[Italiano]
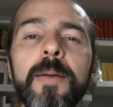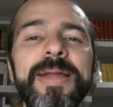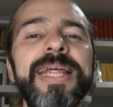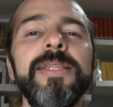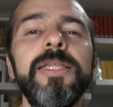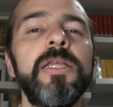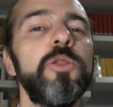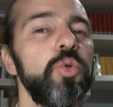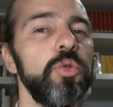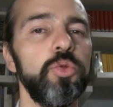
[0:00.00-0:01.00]

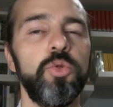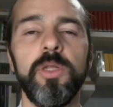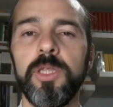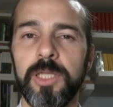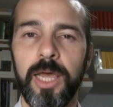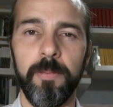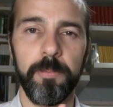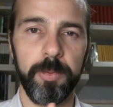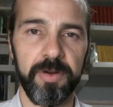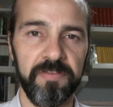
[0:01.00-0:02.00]
prenditi tutto il
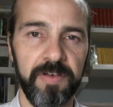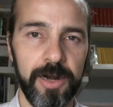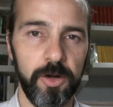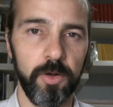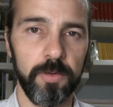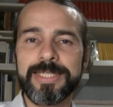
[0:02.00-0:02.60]
tempo per farlo.